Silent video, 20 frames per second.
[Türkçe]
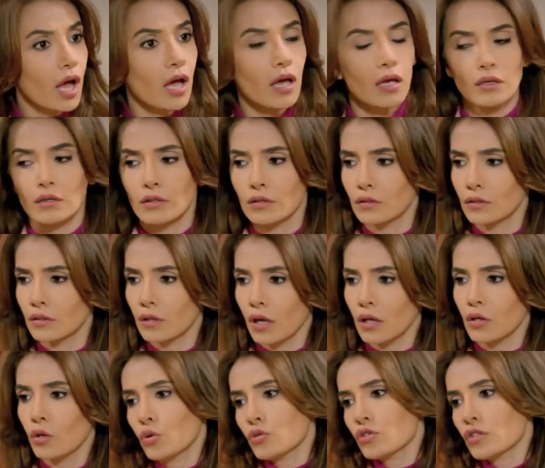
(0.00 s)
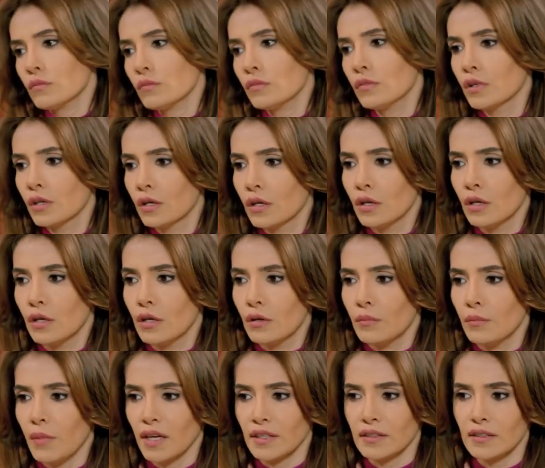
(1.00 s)
Ha. Yok canım.
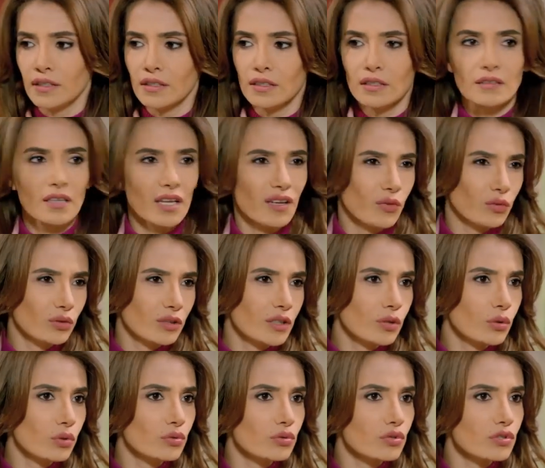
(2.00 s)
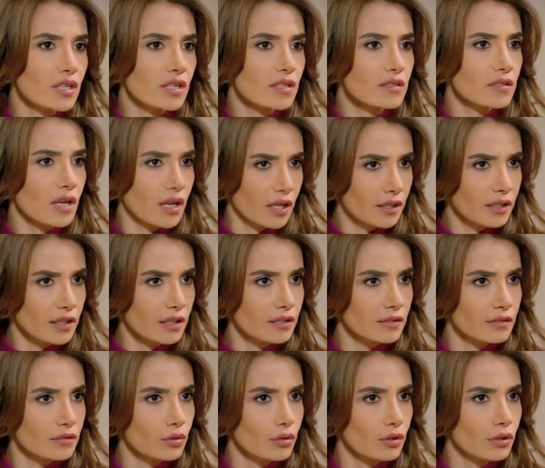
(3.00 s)
Mert'le ilgili telefonda ne konuşacağız? Ankara'ya
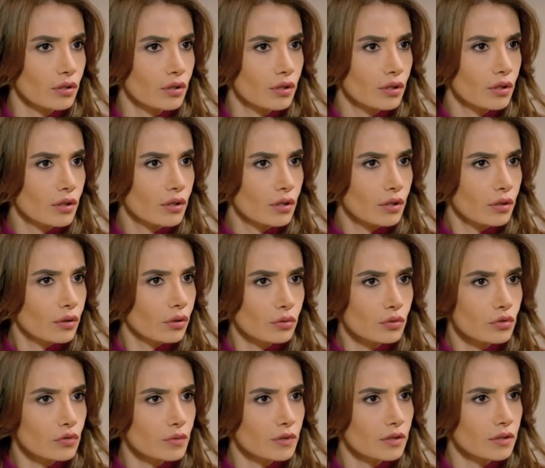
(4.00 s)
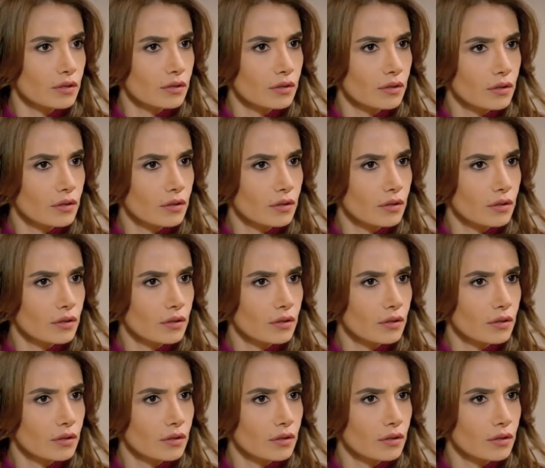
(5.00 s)
gitti o. Konuşmadık.